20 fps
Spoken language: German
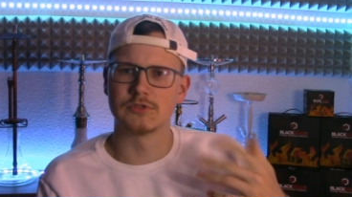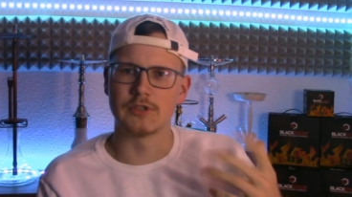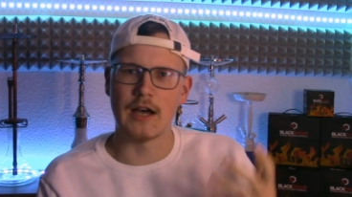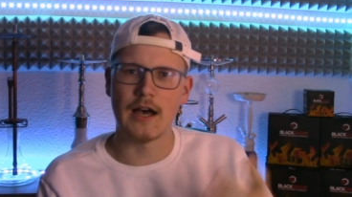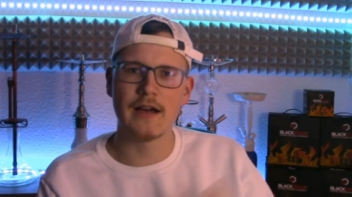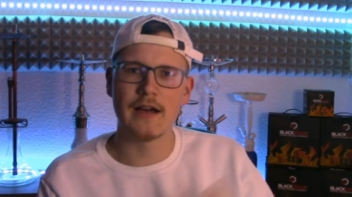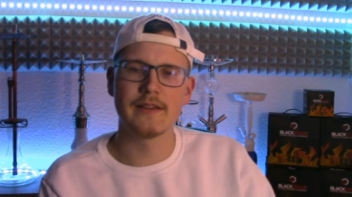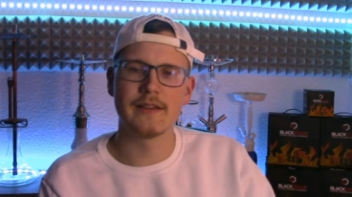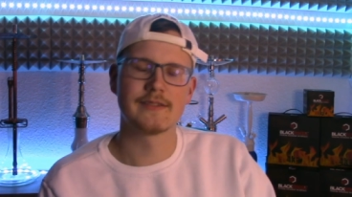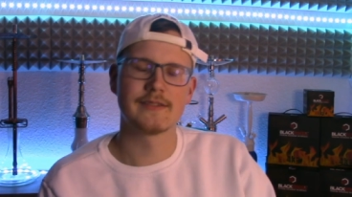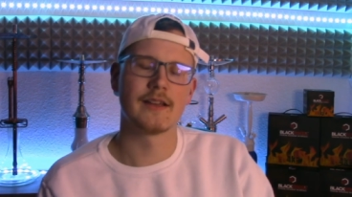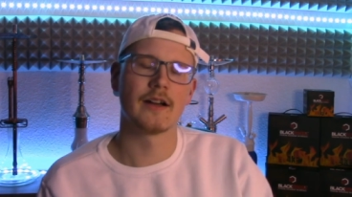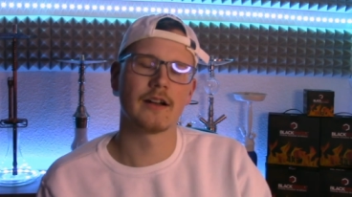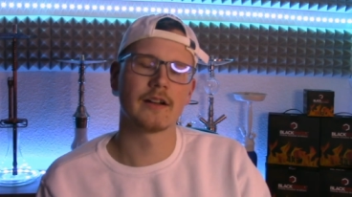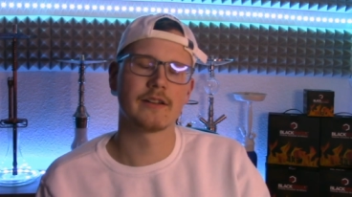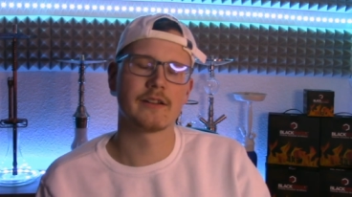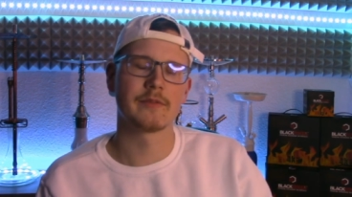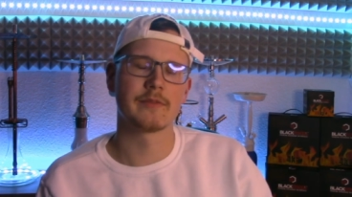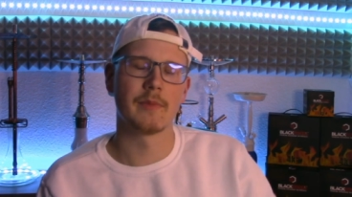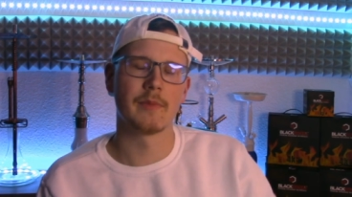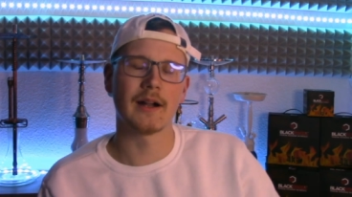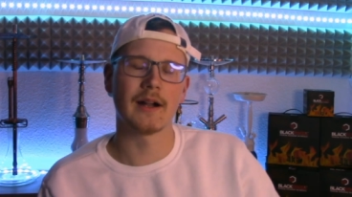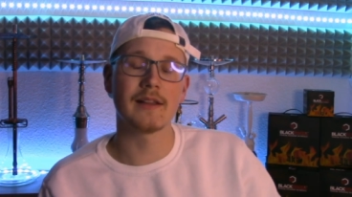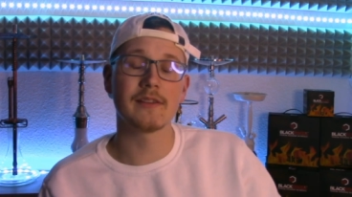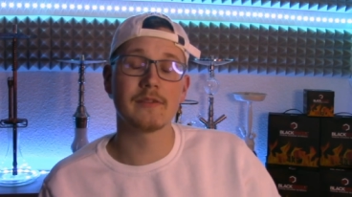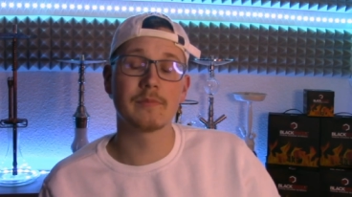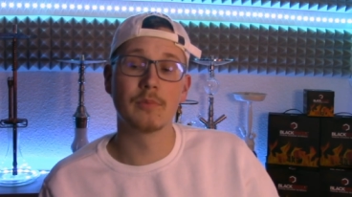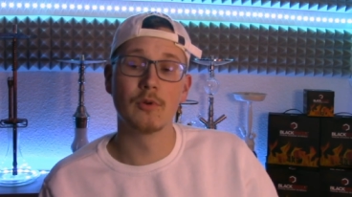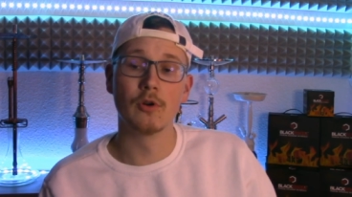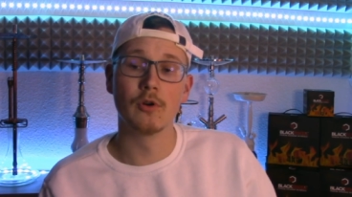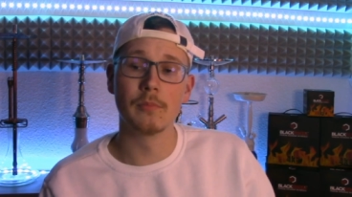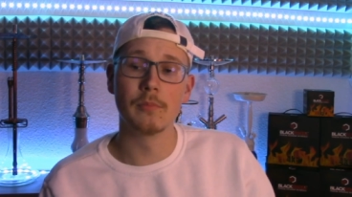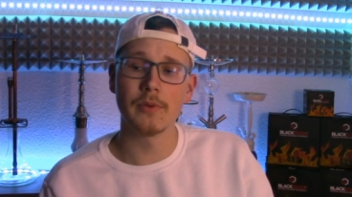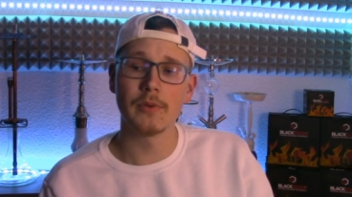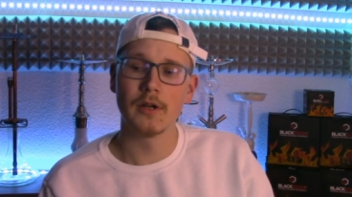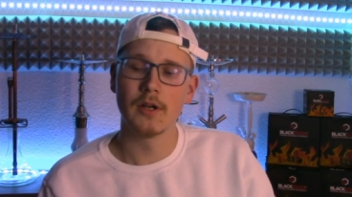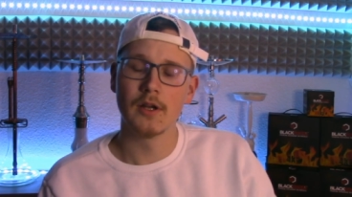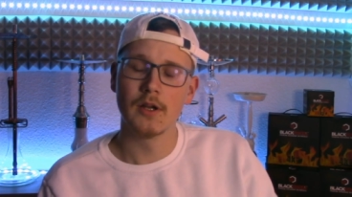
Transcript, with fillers: da ist, sage ich jetzt mal ganz plump.